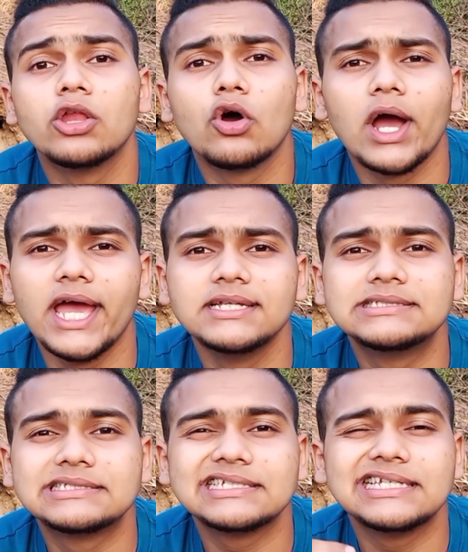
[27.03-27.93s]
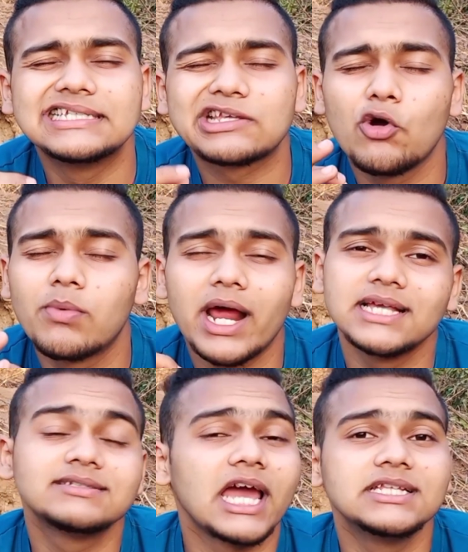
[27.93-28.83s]
तो गाइज इस कोबरा
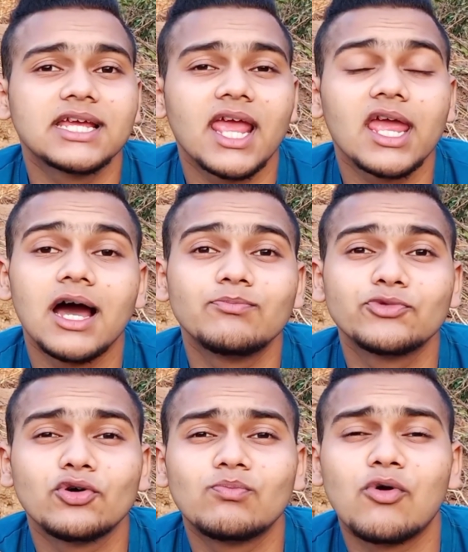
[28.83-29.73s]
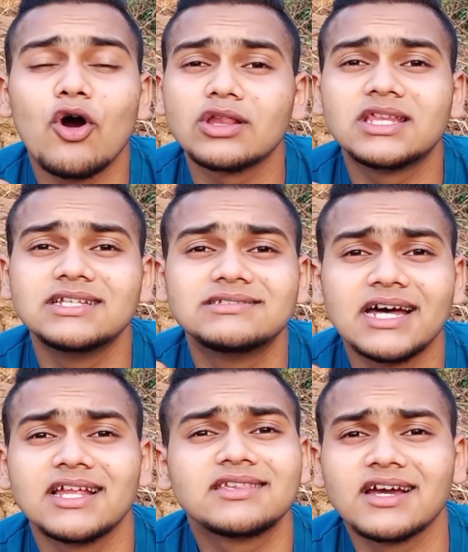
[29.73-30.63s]
की साइज़ देखेंगे आप तो बहुत ही
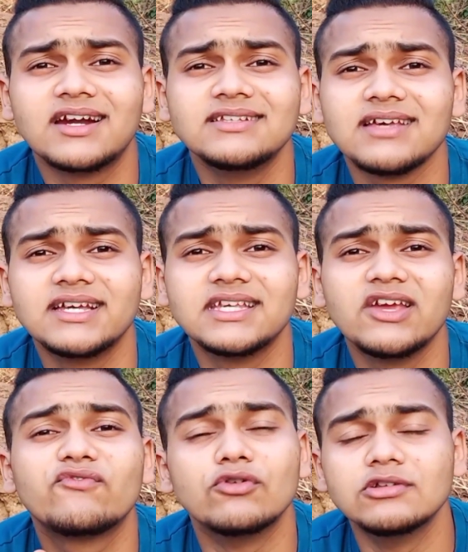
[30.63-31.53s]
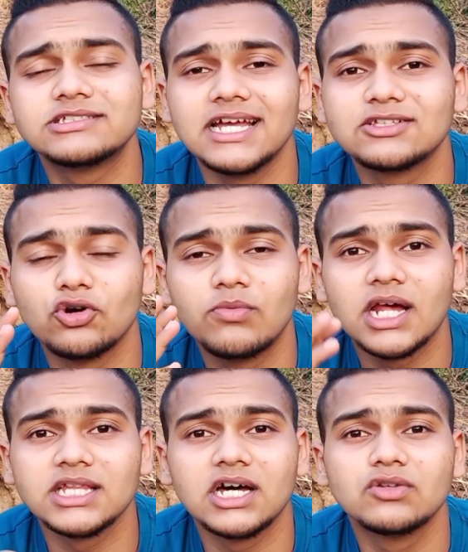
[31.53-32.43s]
ज़्यादा तगड़ी साइज़ है ये फुल साइज़
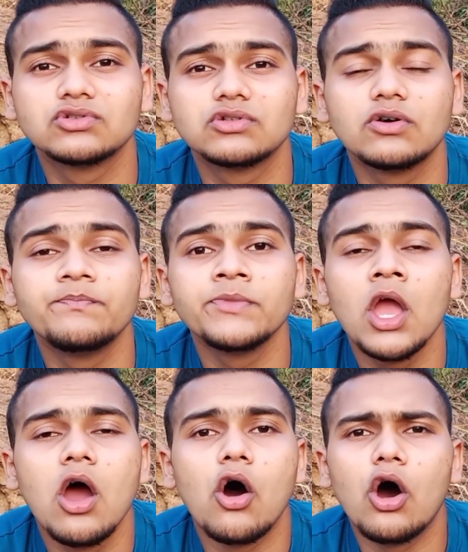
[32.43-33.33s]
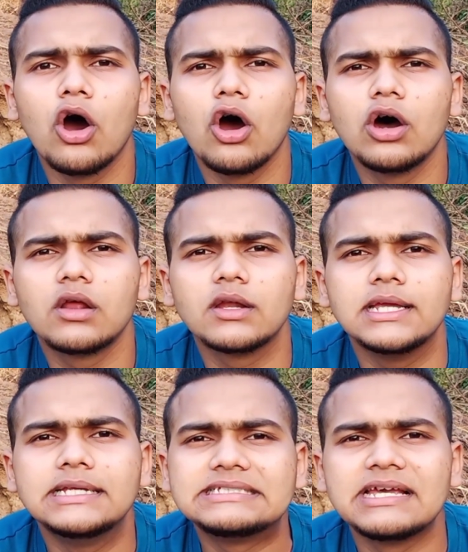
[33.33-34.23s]
कोबरा था दोस्तों और
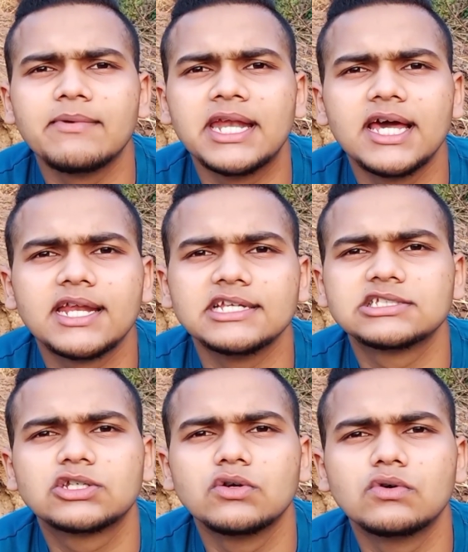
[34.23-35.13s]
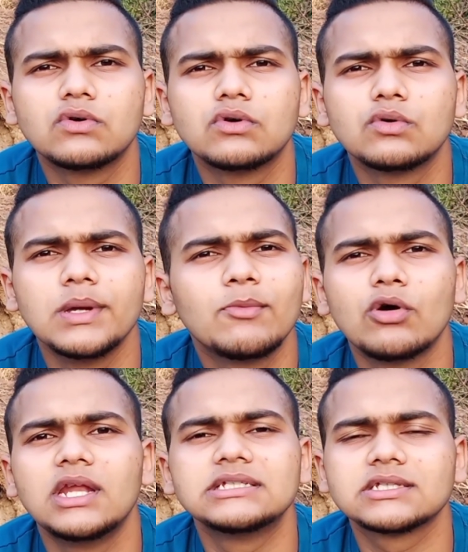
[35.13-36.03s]
इसे मैंने रेस्क्यू भी
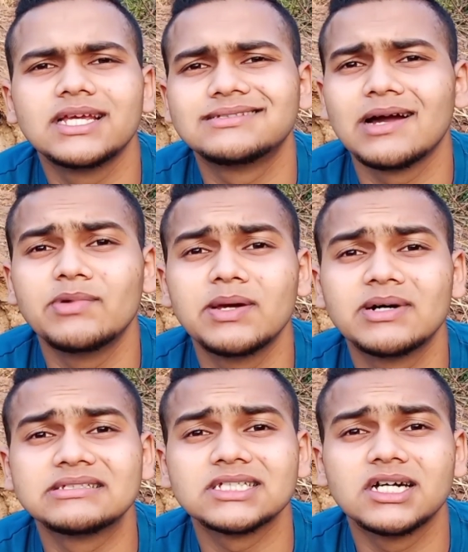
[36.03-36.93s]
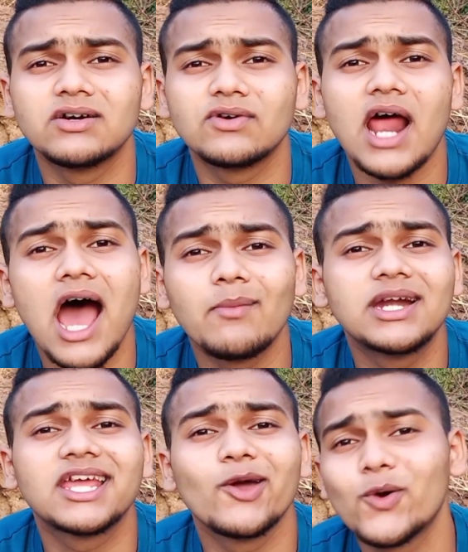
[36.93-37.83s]
बोल ले सकते इसे हमने बस रहा
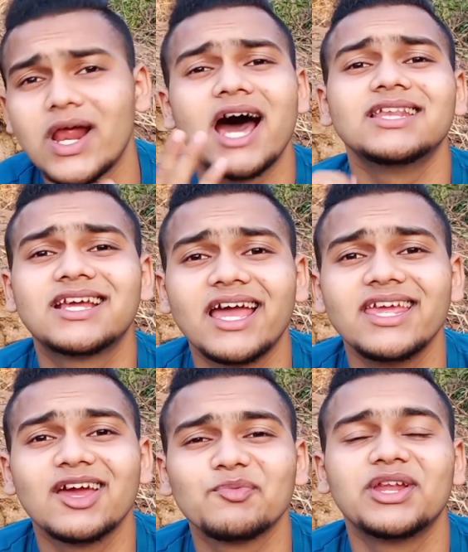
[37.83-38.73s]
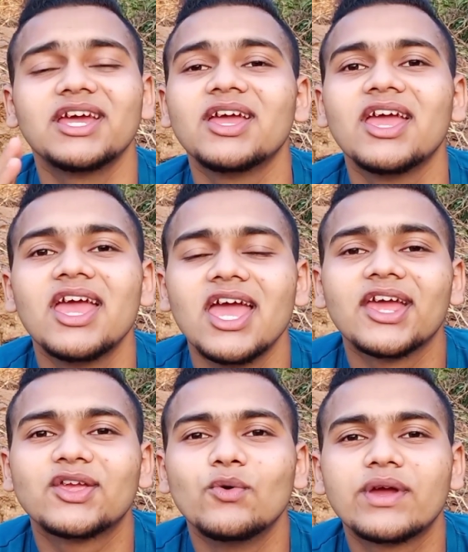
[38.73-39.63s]
भटके को रहा दिखाई है हमने
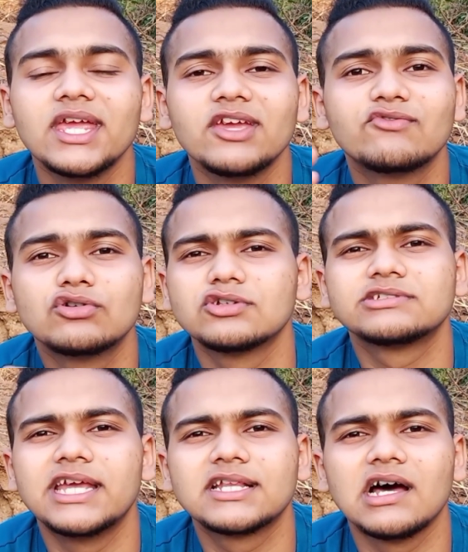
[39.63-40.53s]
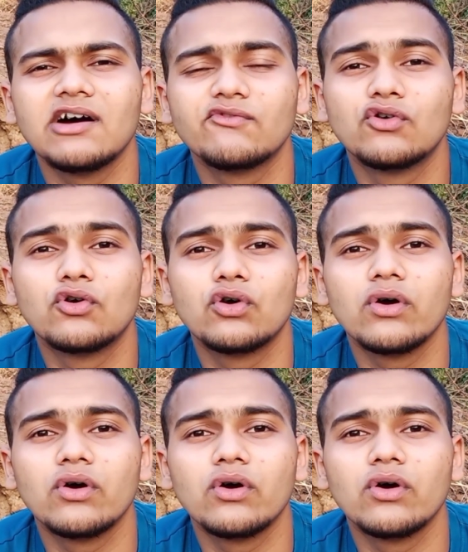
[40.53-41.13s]
क्योंकि वो जो स्नेक था वो